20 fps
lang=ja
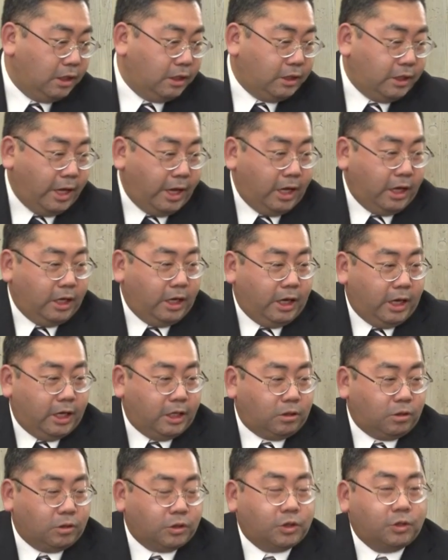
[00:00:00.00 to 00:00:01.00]
で、
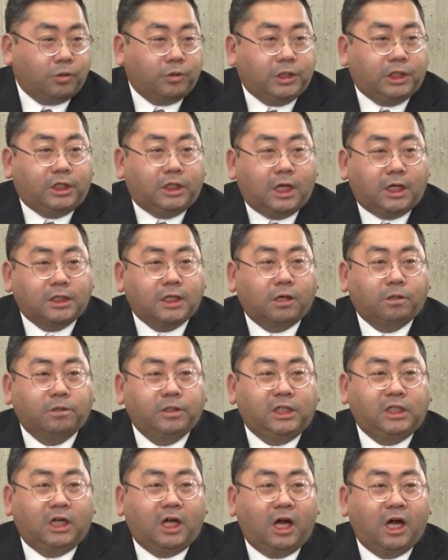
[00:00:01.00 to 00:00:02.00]
えっと、そういった作
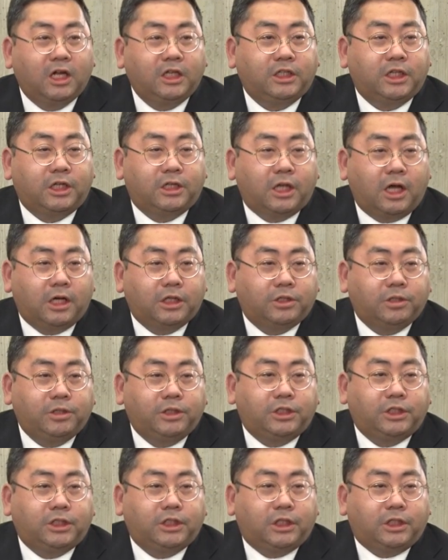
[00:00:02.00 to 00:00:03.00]
品が入ってた
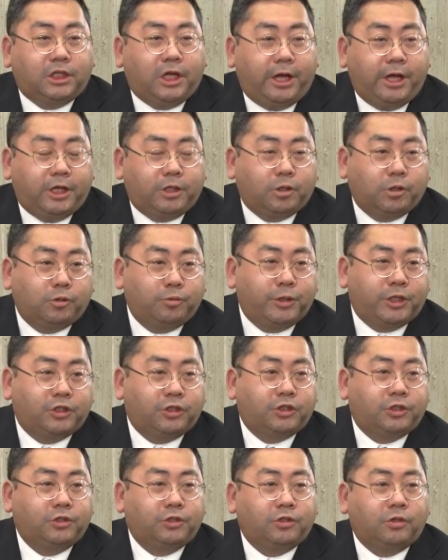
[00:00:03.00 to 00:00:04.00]
ユインチ、えー、特
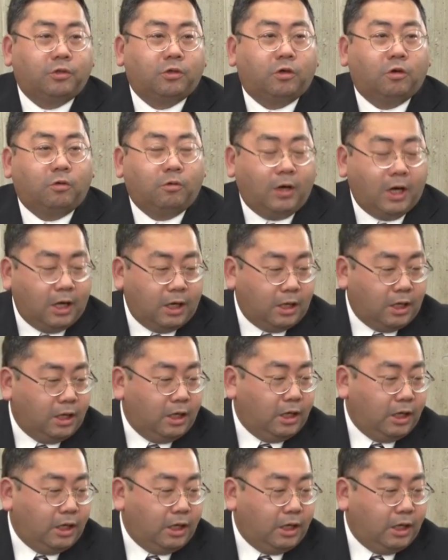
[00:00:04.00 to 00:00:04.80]
別収蔵庫は、